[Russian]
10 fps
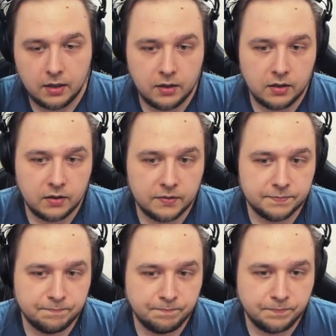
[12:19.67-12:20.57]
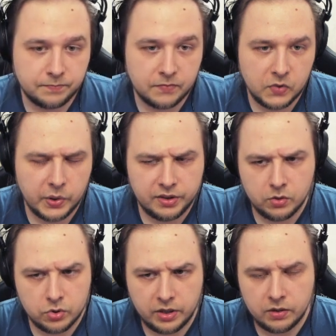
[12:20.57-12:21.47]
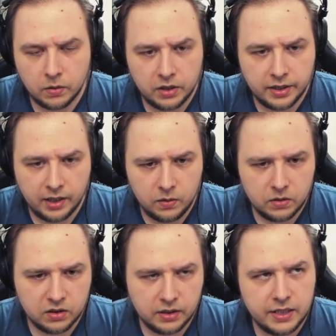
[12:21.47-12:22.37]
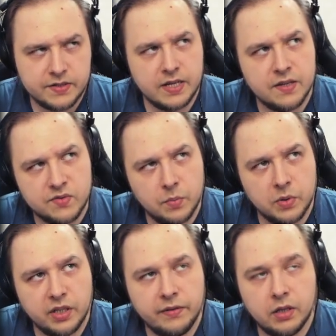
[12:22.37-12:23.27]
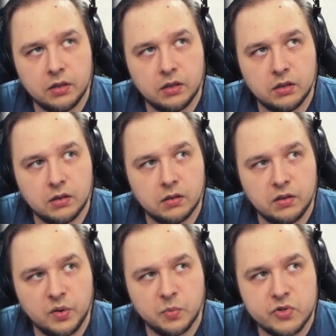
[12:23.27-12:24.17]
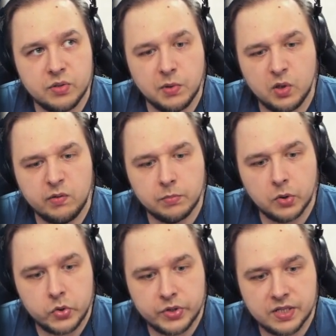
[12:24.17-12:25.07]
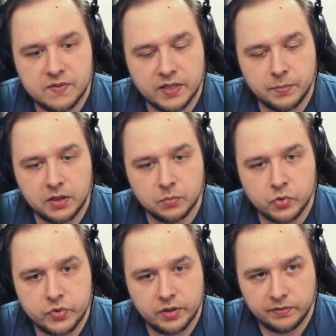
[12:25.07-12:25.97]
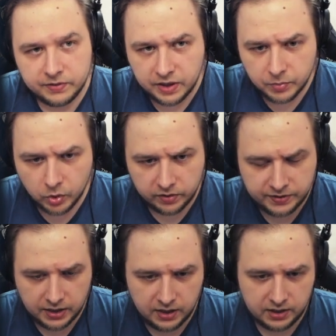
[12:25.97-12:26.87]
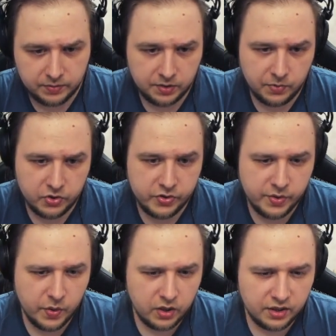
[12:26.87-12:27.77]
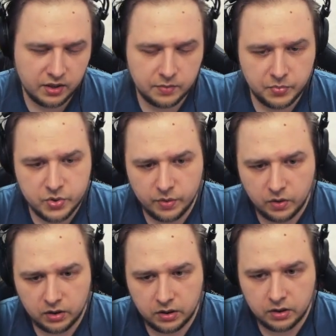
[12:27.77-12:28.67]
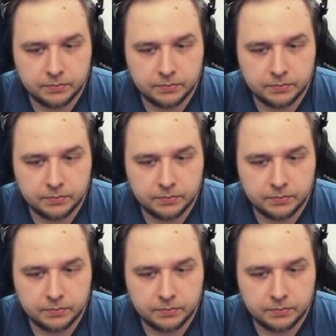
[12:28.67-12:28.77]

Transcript: Эм, ну, это не то, что контрольная колода, но я не знаю, зомби, наверное, ее можно медовой больше назвать, потому что в ней много всяких там типа шестерок, пятерок.